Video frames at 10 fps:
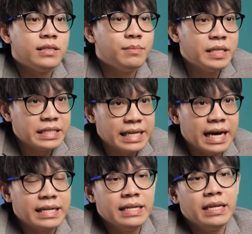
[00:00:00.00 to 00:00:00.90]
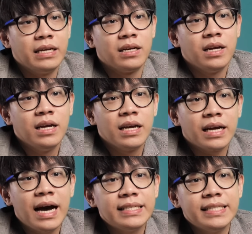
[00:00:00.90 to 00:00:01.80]
ดำเนินการนั่นเอง
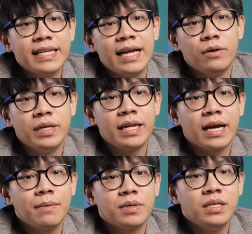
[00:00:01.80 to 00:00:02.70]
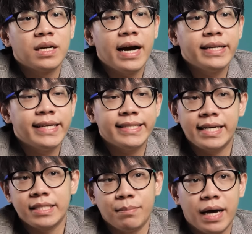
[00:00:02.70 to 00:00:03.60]
ค่าใช้จ่ายเหล่านี้นะครับคือค่าใช้
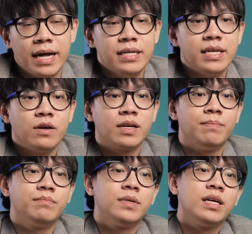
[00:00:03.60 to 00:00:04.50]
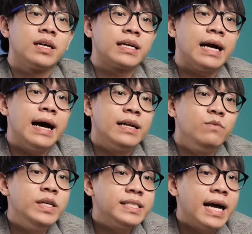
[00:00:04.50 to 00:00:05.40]
จ่ายสำคัญเกี่ยวกับการ
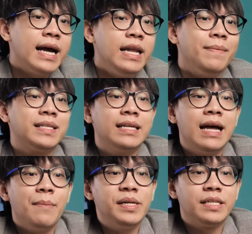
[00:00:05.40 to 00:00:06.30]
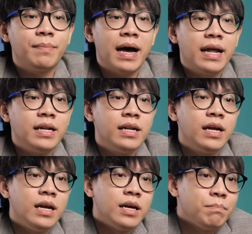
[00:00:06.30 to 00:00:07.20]
วิจัยและพัฒนาผลิตภัณฑ์
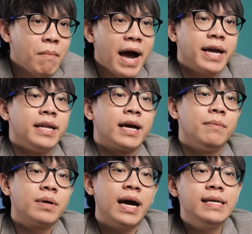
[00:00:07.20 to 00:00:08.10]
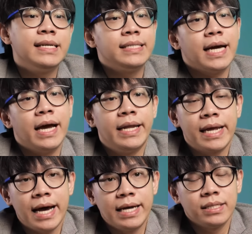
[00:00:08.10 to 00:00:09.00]
ใหม่นะครับค่าใช้จ่ายใน
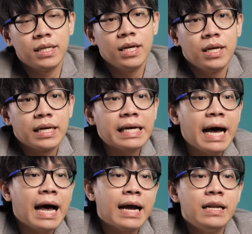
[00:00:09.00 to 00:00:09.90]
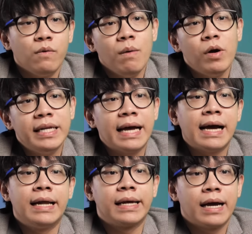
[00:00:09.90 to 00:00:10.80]
การขายหรือว่าบริ
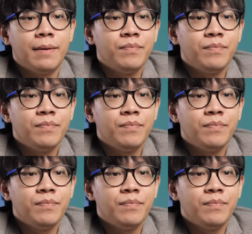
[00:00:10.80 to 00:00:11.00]
หารนะค